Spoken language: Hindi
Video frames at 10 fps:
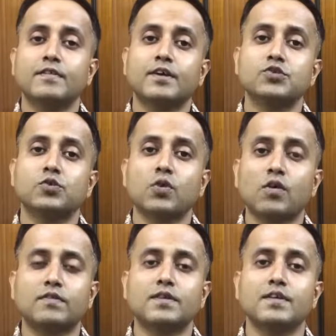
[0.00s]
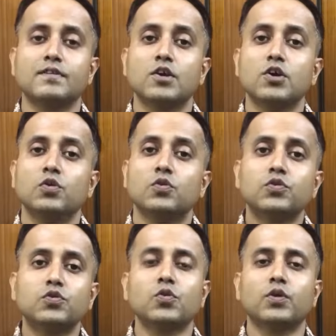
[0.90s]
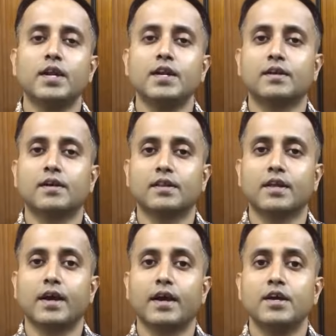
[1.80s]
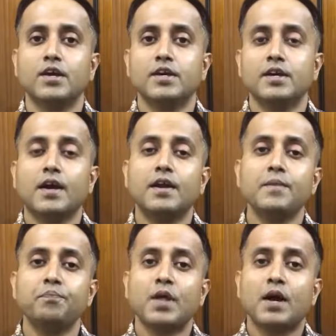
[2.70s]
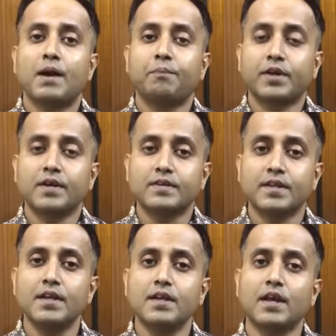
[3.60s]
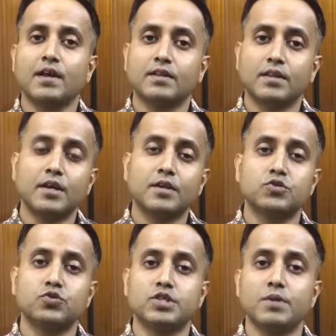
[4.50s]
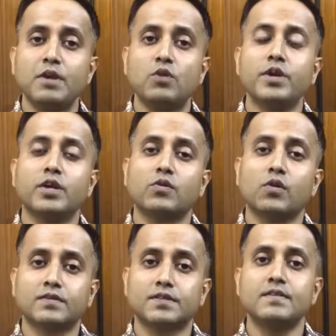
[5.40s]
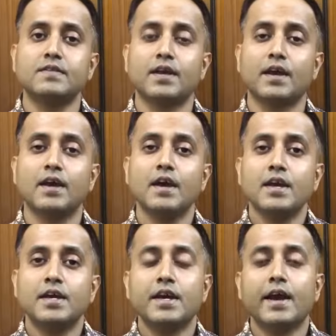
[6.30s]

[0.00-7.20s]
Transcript: भिलाइस का जो टॉक्सिन्स उसको क्लीन करता है यानी आपके शरीर के अंदर जो जमी हुई टॉक्सिन्स है